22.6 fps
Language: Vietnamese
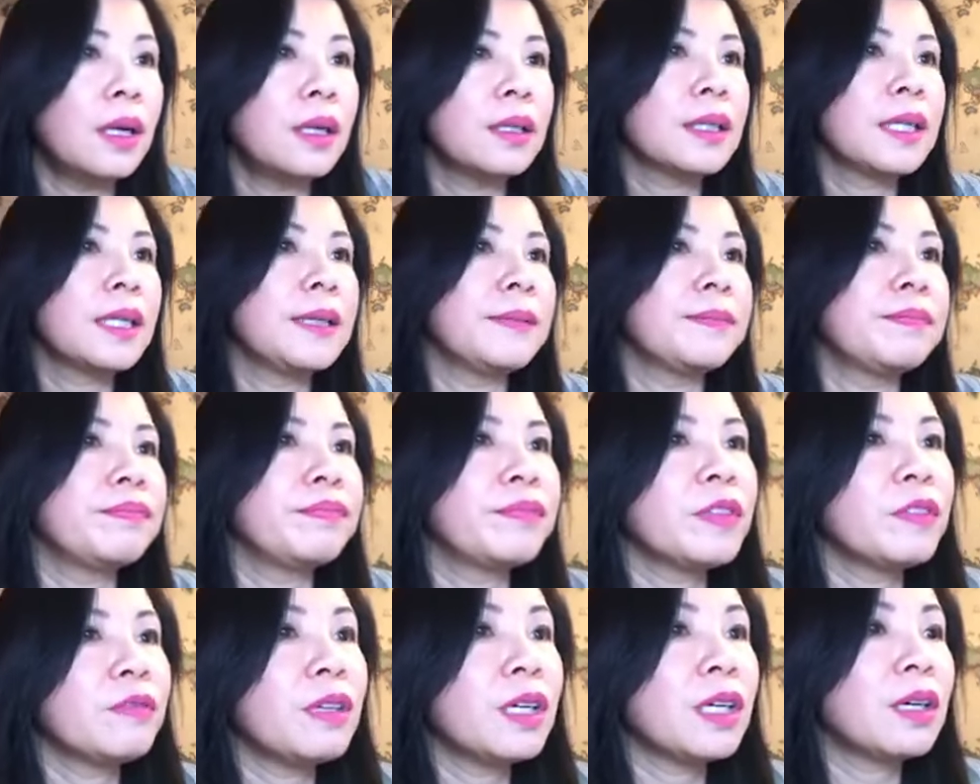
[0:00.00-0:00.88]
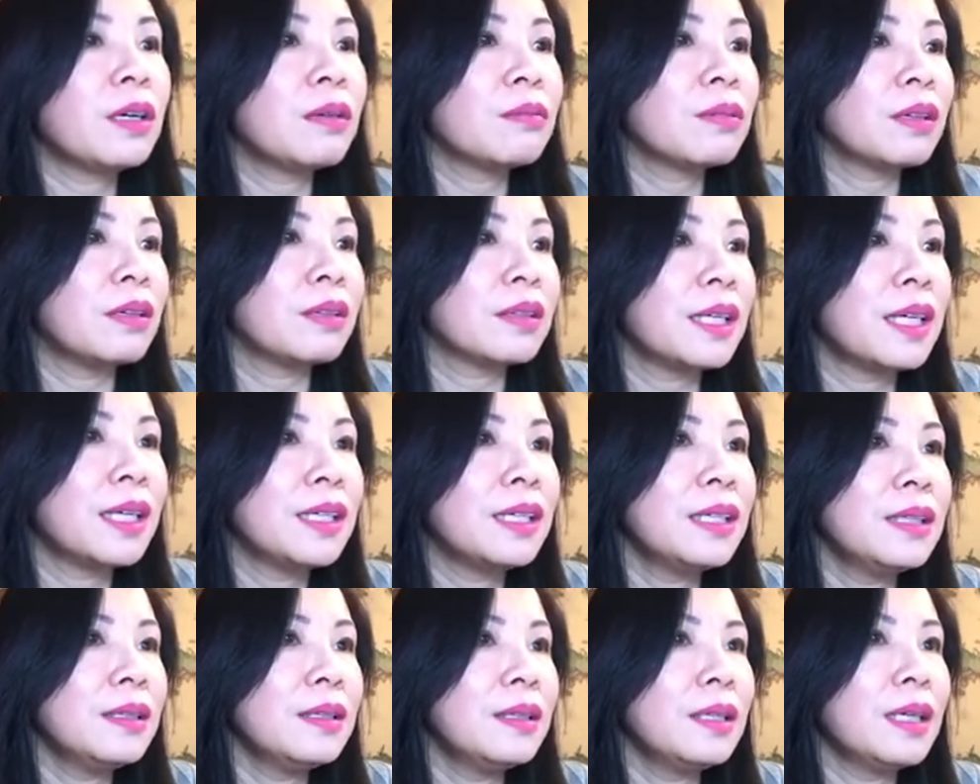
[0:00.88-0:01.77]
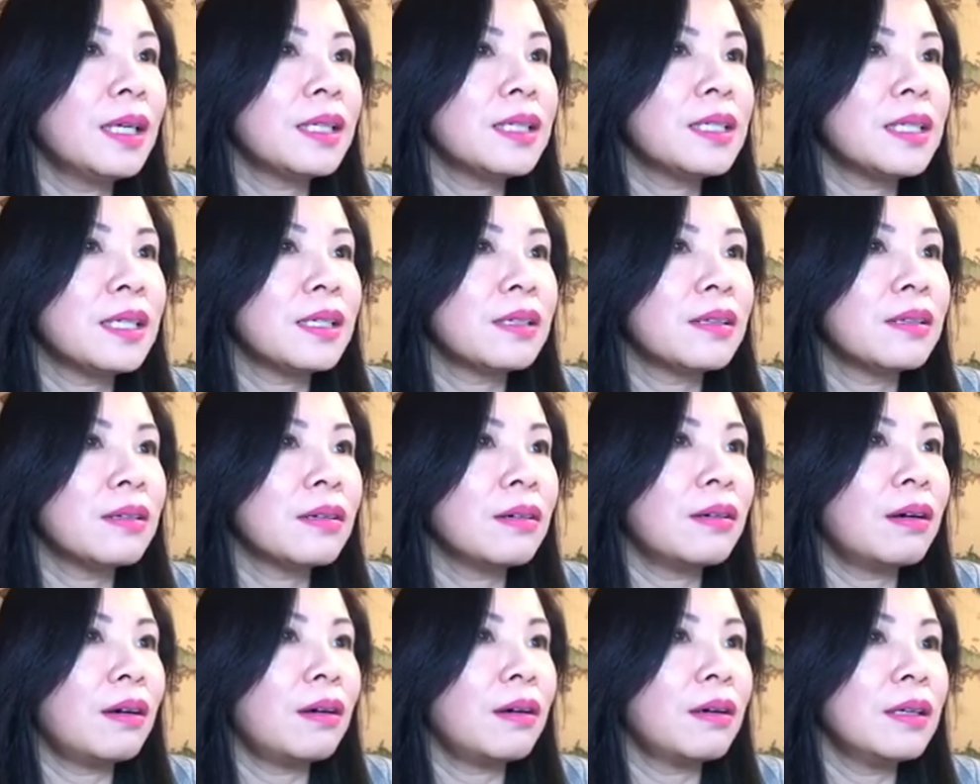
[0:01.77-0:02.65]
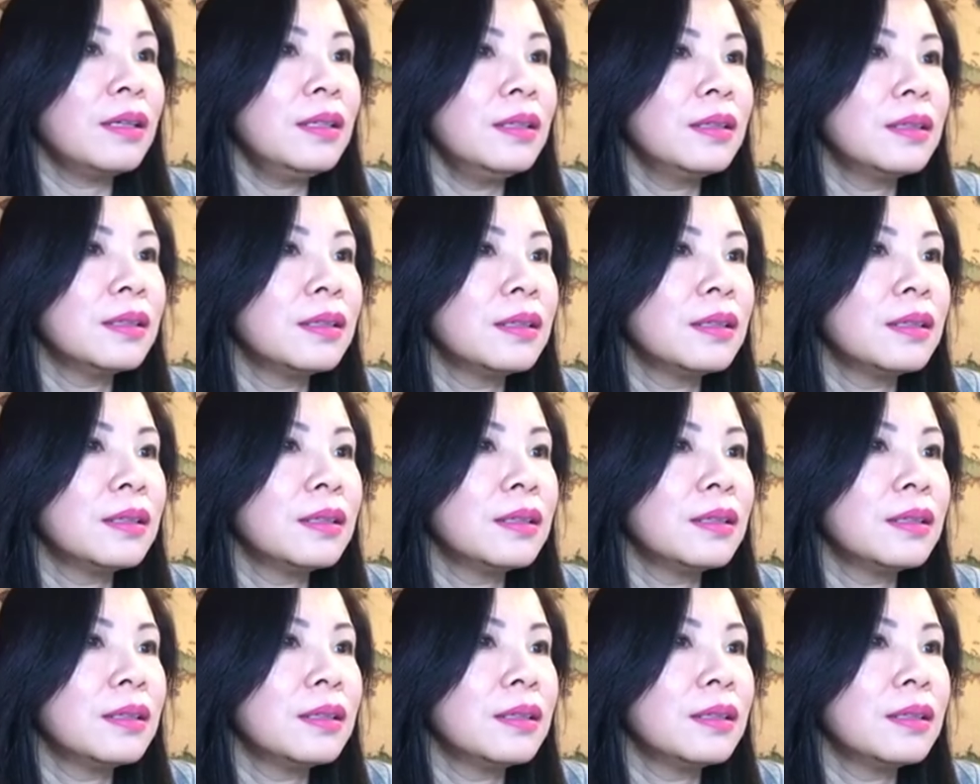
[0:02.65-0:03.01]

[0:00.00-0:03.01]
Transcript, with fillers: ok vân không còn thấy anh chị có câu hỏi